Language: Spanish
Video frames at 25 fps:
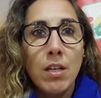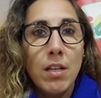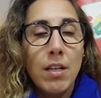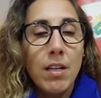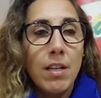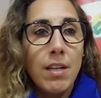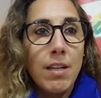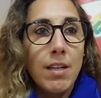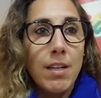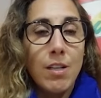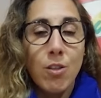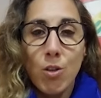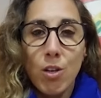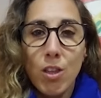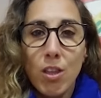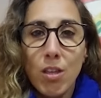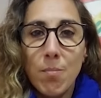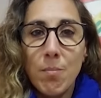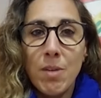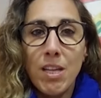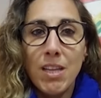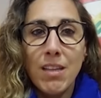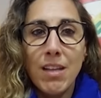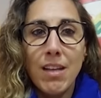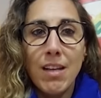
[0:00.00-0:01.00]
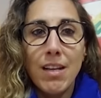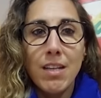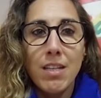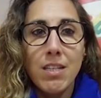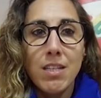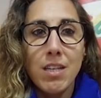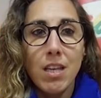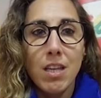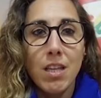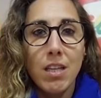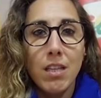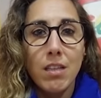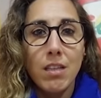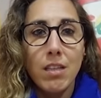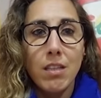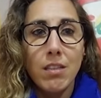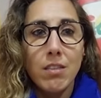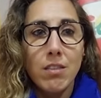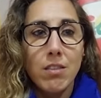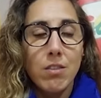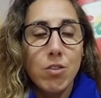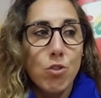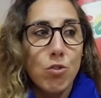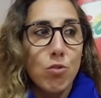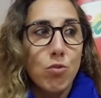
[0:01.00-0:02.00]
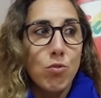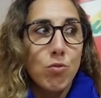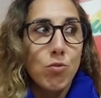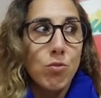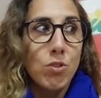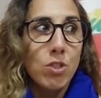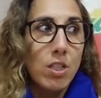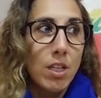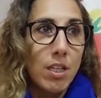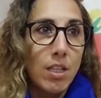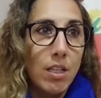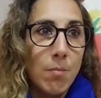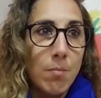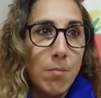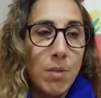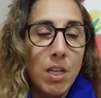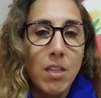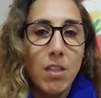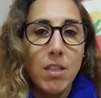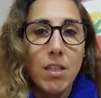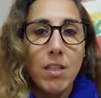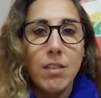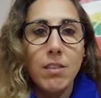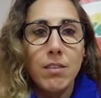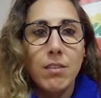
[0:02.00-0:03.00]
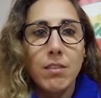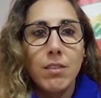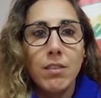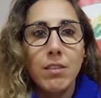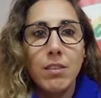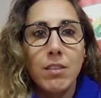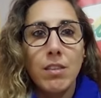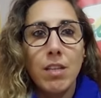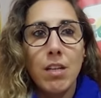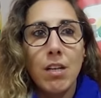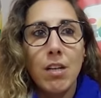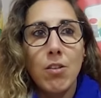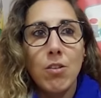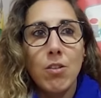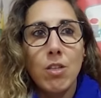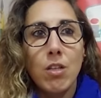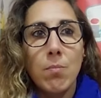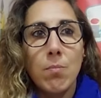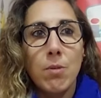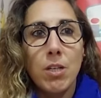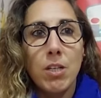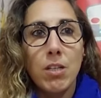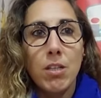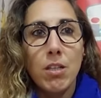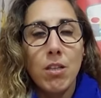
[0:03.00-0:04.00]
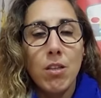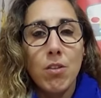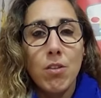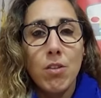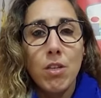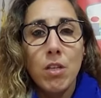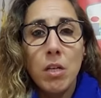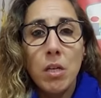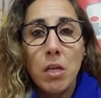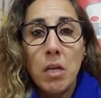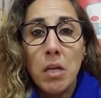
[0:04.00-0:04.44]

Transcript: eh, 14 enmiendas las que se aceptan, son 7 enmiendas entre los tres partidos.